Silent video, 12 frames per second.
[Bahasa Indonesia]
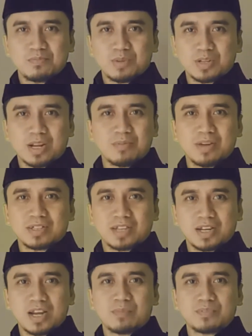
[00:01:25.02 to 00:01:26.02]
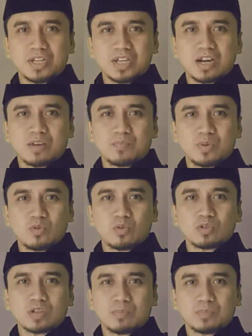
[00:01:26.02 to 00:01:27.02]
bersama segenap jajaran
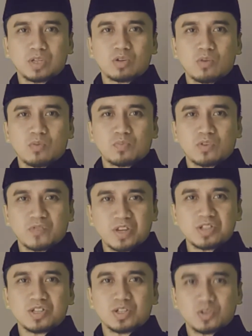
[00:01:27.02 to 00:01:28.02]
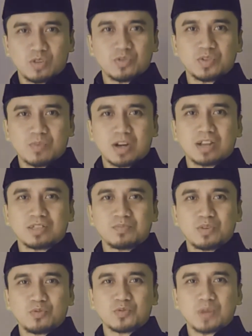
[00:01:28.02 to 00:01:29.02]
pengurus Aptikom Provinsi Sulawesi Barat
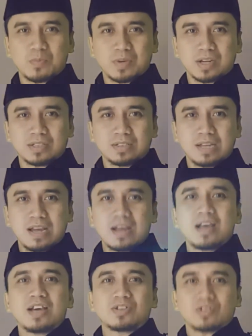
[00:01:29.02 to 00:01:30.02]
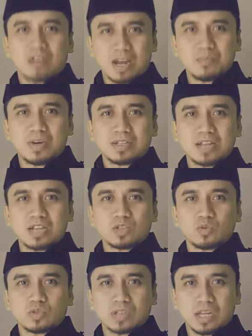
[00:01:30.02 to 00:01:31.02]
mengucapkan selamat dan
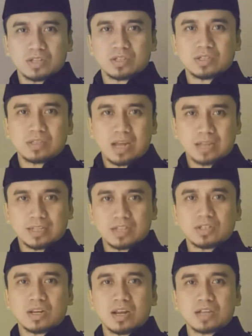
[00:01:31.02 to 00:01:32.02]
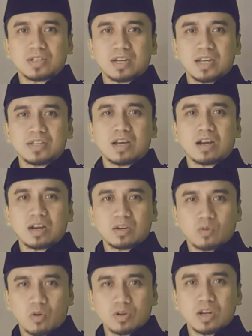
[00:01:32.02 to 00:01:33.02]
sukses atas terlaksananya
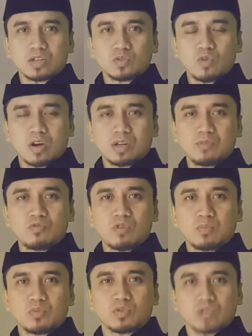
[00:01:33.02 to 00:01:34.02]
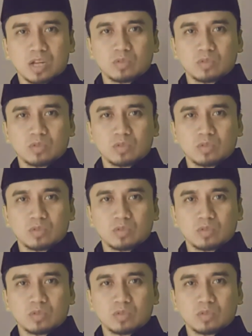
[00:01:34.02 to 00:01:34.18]
Rakornas 2021